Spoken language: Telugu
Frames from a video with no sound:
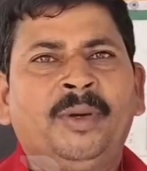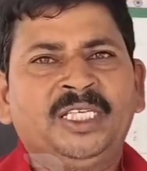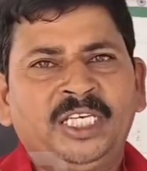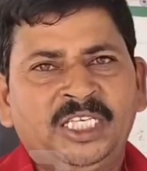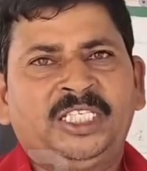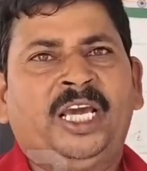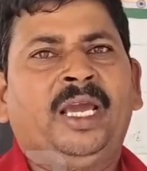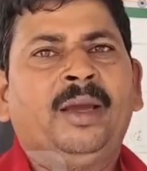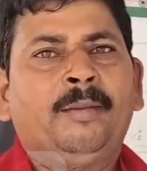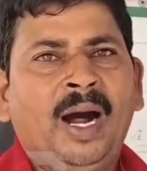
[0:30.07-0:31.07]
చెప్పేసి ఈసీ
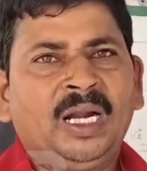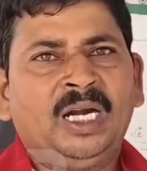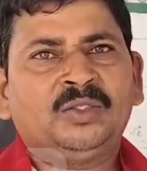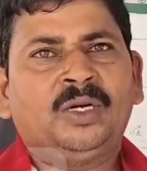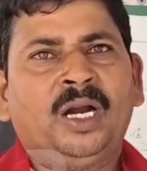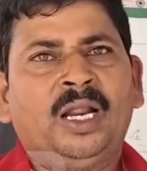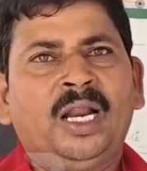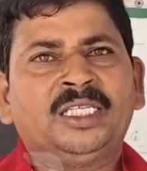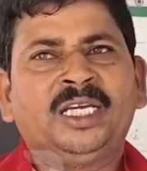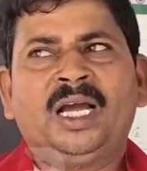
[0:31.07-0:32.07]
మాట్లాడుతున్నారు
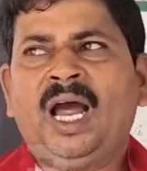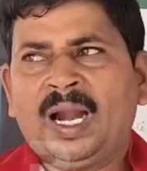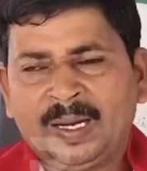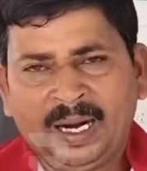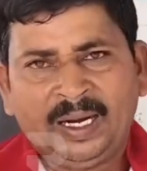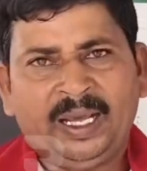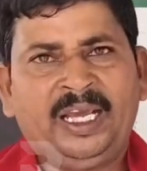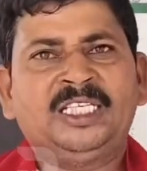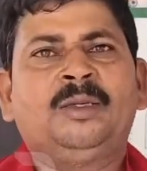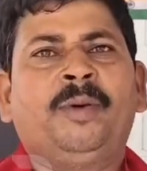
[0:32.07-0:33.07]
నిర్లక్ష్యంగా అట్లాంటి
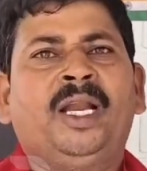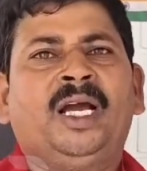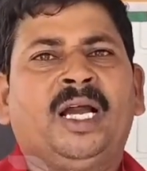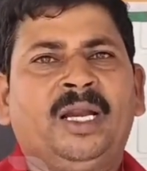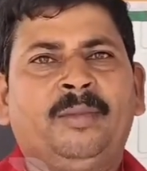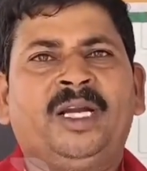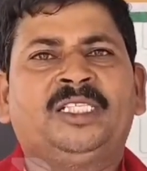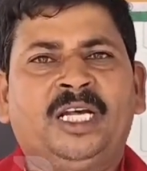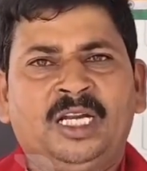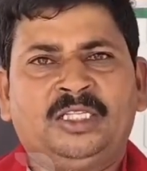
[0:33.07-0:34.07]
ఈసీ పైన కఠినమైన
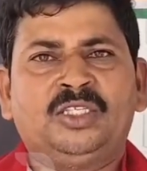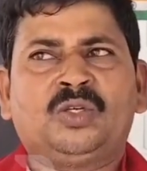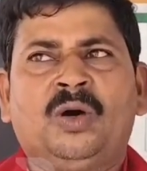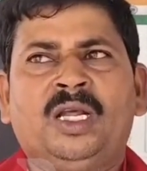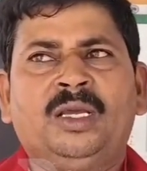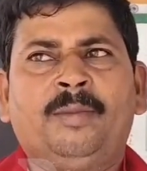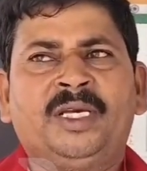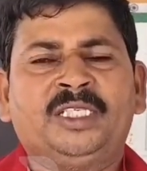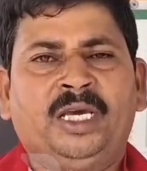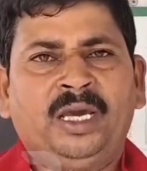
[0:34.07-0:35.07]
చర్యలు తీసుకోవాలని
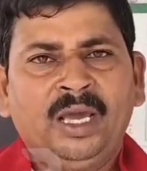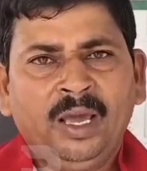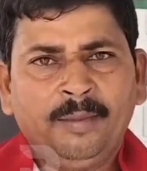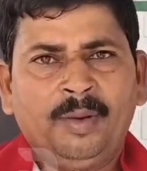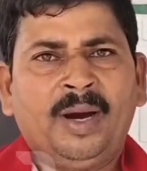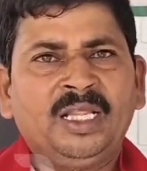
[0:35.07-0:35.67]
చెప్పేసి మేము